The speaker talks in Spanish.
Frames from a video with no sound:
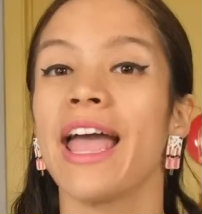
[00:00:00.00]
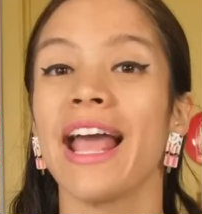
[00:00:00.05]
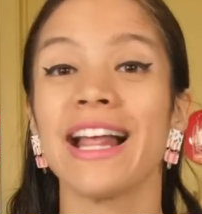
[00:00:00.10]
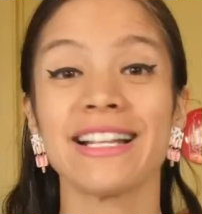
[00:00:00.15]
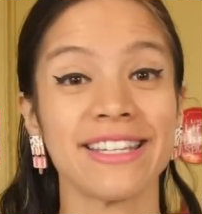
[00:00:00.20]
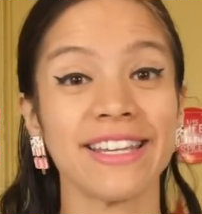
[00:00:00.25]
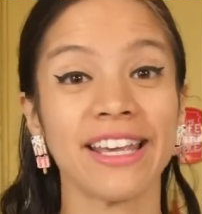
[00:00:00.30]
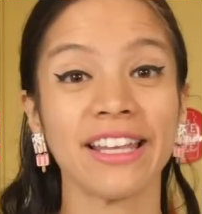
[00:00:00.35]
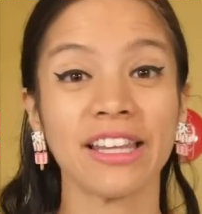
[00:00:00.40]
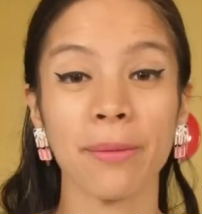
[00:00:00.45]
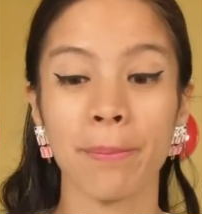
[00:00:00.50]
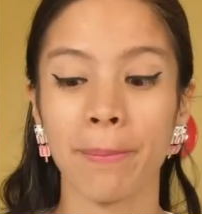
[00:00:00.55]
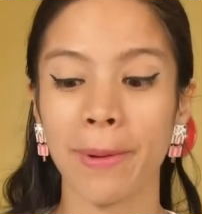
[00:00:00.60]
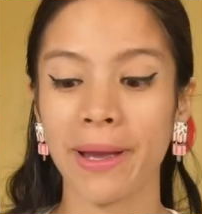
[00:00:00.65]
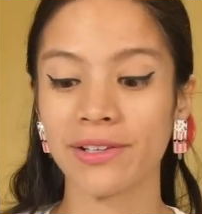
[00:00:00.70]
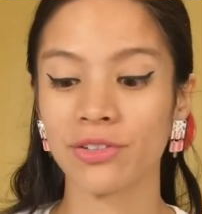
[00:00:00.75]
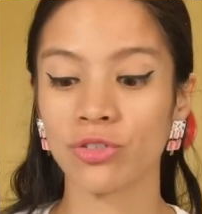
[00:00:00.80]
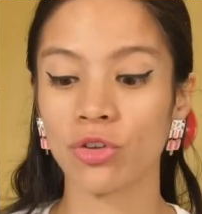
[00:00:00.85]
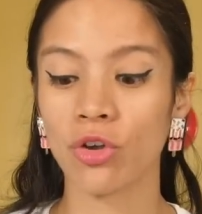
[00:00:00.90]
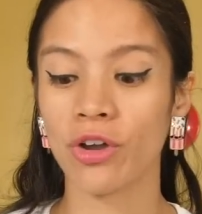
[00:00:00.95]
El siguiente
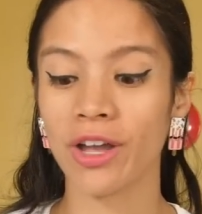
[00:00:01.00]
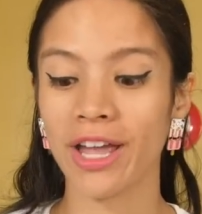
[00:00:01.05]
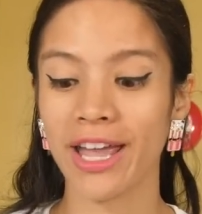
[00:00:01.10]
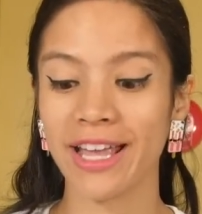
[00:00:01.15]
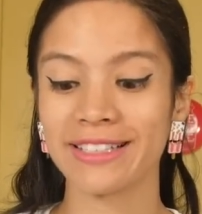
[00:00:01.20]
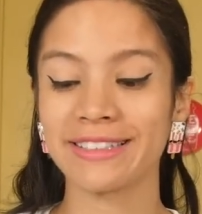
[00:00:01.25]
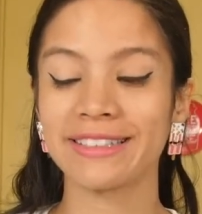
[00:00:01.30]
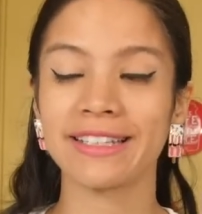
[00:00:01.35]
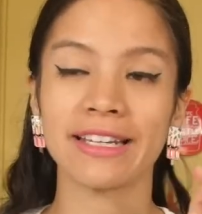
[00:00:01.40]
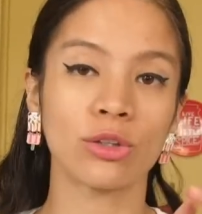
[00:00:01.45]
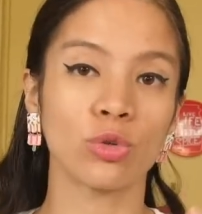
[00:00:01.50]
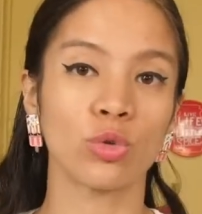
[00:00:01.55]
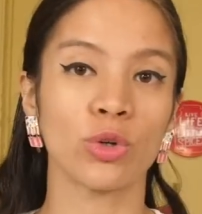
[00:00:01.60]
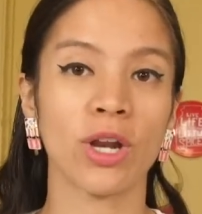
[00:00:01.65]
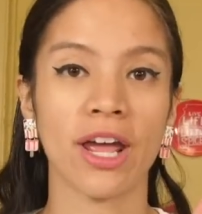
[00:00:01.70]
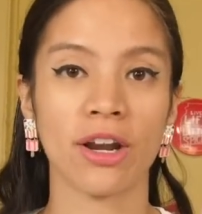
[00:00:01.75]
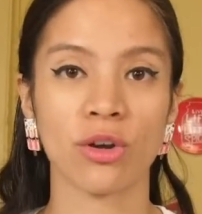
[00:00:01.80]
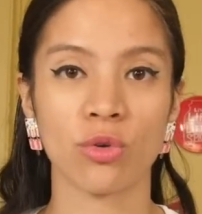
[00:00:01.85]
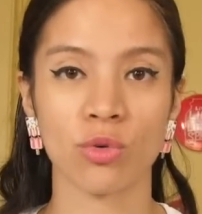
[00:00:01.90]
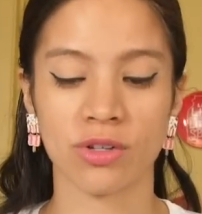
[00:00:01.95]
paso es
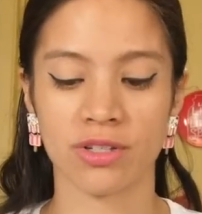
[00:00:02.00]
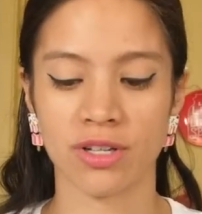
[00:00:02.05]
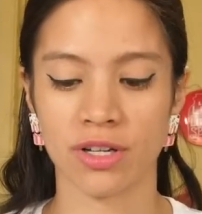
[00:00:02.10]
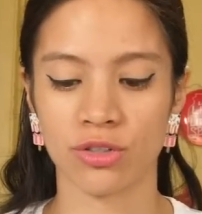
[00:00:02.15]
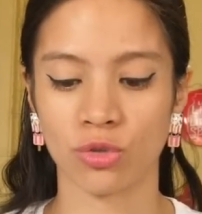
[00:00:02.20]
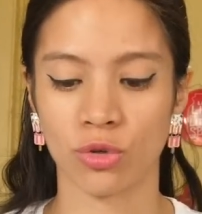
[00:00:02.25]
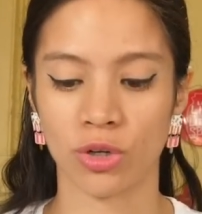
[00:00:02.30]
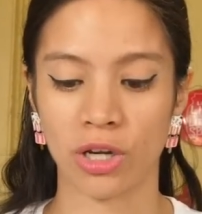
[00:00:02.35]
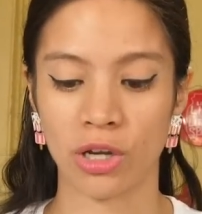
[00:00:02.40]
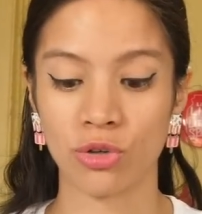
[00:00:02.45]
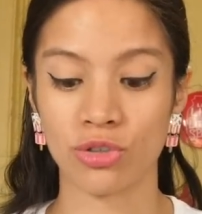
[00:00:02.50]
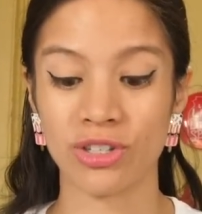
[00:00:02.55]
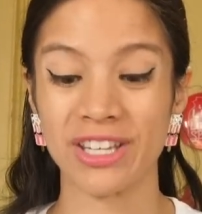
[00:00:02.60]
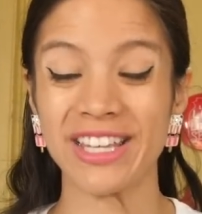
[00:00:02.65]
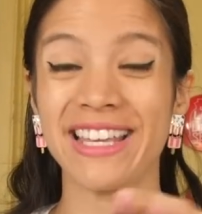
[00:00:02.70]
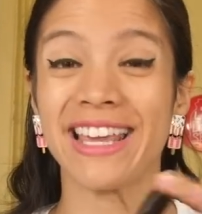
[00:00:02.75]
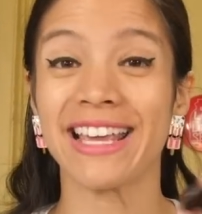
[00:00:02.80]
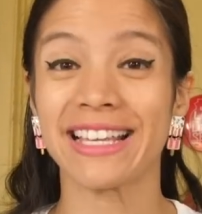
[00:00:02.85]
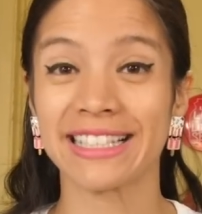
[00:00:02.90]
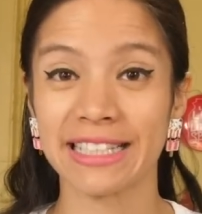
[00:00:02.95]
triturar nuestras Oreos
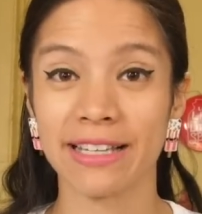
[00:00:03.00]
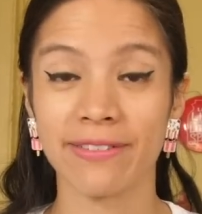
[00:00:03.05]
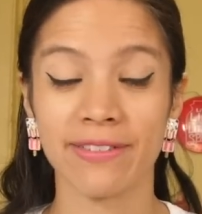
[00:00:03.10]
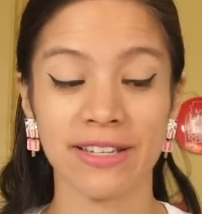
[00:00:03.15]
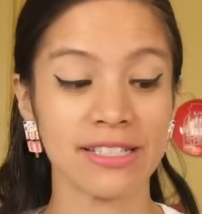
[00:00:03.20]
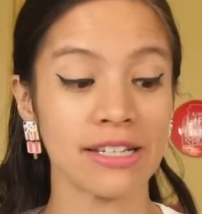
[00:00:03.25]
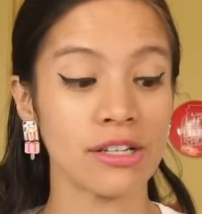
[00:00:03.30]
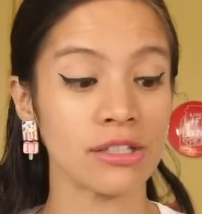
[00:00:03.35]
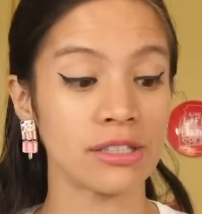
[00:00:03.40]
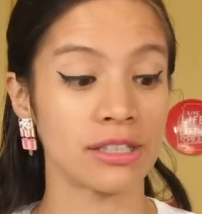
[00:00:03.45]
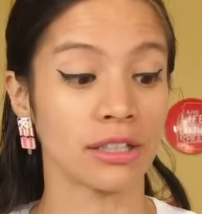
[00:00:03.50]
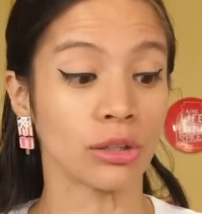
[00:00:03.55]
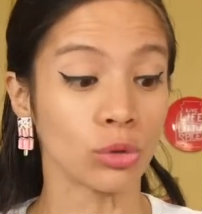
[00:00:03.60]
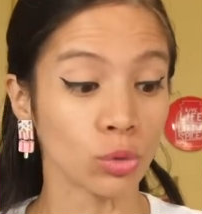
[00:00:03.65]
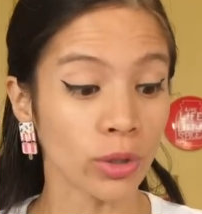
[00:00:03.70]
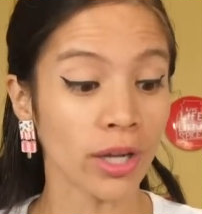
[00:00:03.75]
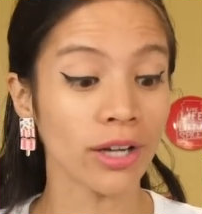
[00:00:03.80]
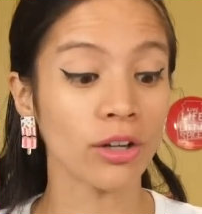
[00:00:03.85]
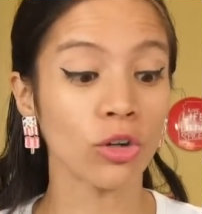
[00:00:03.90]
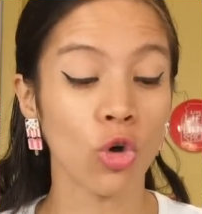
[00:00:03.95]
y esta vez las
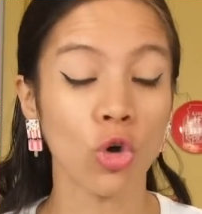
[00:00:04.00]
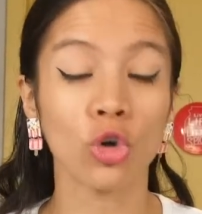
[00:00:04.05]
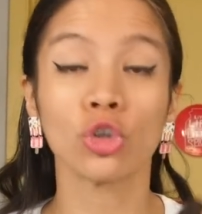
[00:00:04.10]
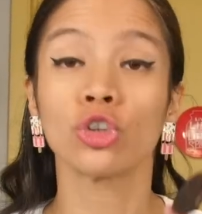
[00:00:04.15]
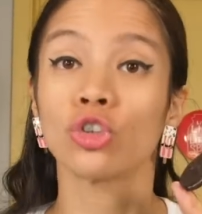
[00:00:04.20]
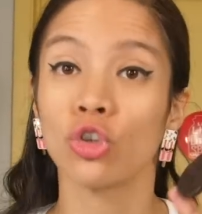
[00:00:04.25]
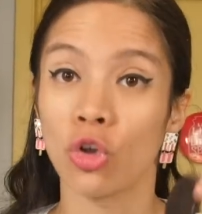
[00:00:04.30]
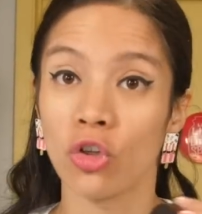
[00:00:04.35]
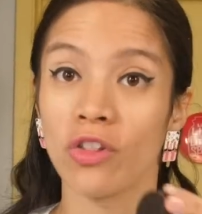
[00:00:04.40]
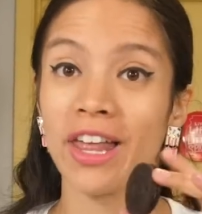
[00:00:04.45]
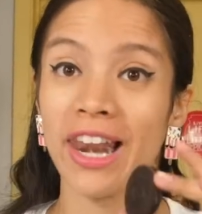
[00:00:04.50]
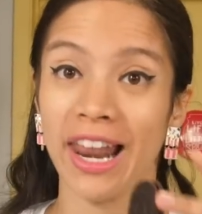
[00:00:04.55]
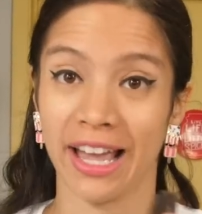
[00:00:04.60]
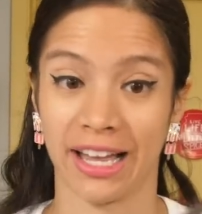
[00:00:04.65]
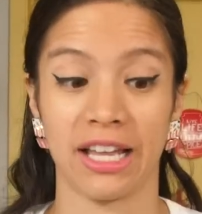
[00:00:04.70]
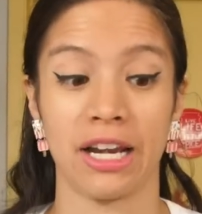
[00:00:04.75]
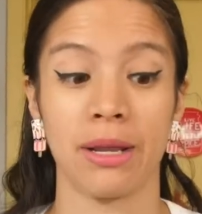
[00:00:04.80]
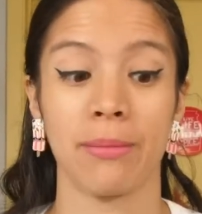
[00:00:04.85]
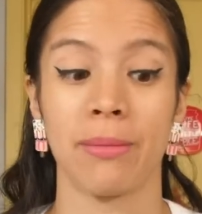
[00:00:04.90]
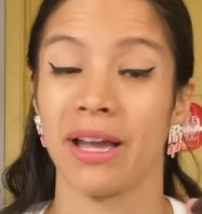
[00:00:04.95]
trituran con toda la
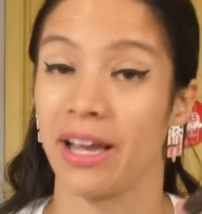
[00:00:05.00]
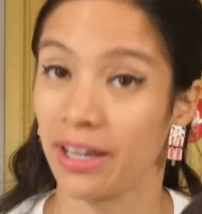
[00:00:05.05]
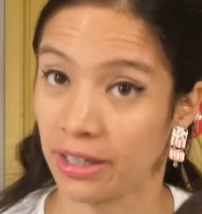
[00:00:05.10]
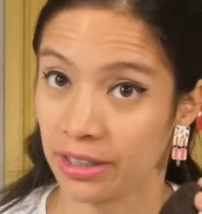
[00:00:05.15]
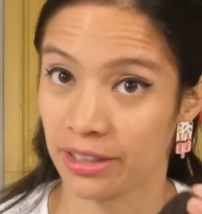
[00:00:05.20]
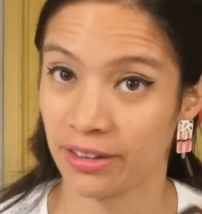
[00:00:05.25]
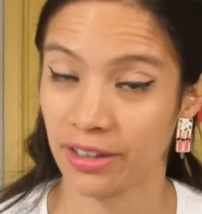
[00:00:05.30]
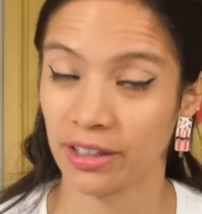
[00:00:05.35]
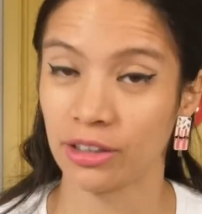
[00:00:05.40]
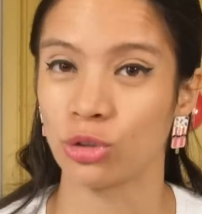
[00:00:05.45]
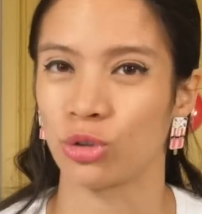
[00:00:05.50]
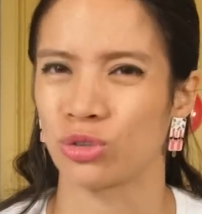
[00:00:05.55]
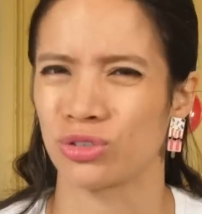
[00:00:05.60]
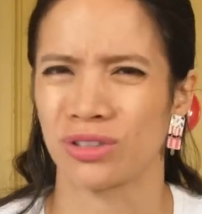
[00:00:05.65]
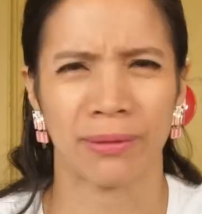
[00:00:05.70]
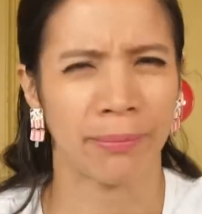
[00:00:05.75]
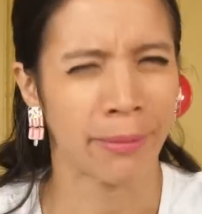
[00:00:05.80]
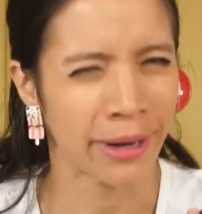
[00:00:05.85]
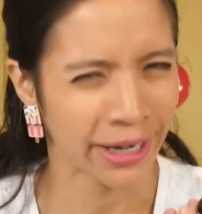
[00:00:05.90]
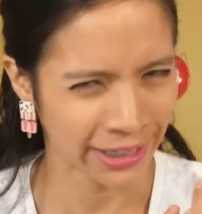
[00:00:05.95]
crema ahí dentro, o
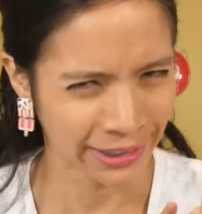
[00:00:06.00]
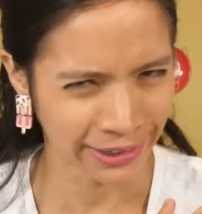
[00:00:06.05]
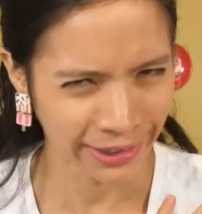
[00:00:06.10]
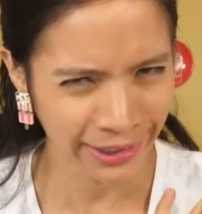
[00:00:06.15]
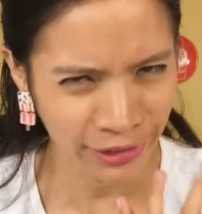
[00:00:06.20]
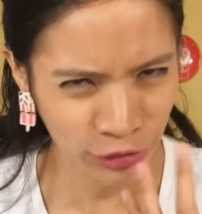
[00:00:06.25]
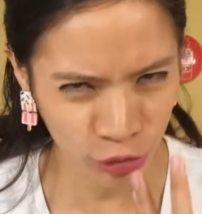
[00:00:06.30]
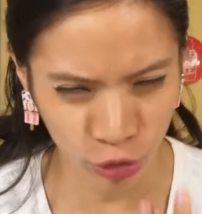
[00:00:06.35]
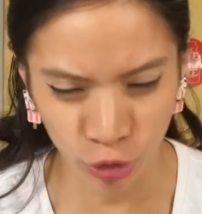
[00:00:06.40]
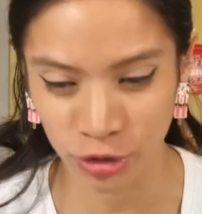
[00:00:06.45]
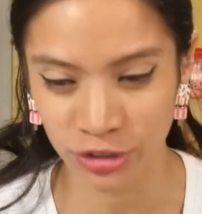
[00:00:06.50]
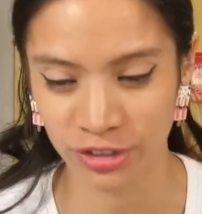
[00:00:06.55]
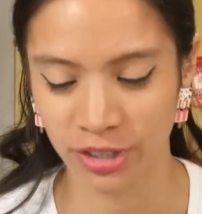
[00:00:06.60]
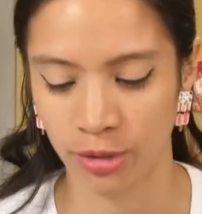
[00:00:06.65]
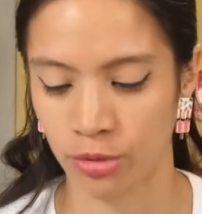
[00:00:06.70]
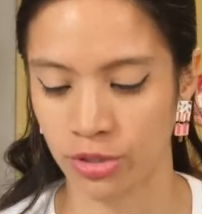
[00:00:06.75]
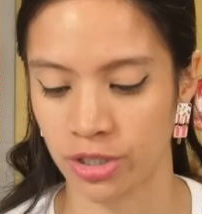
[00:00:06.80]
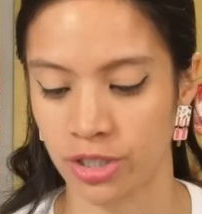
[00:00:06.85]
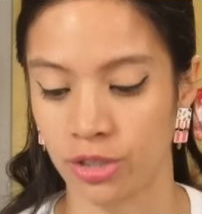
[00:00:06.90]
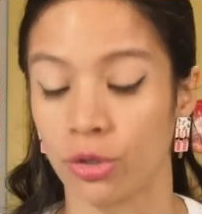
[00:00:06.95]
sea, para que tengan todo el
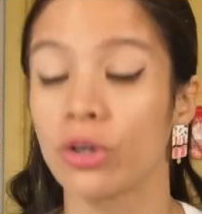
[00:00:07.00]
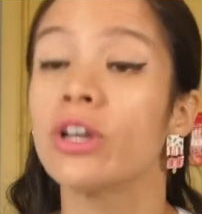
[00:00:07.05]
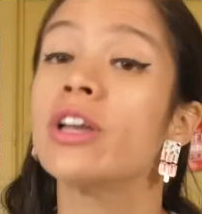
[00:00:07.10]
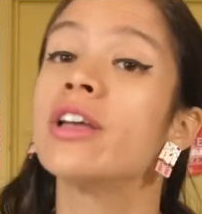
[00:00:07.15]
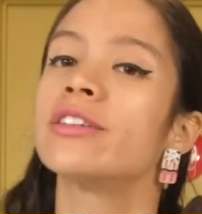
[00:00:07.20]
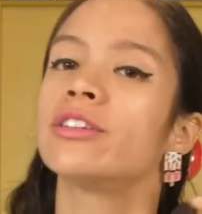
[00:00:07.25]
saborcito.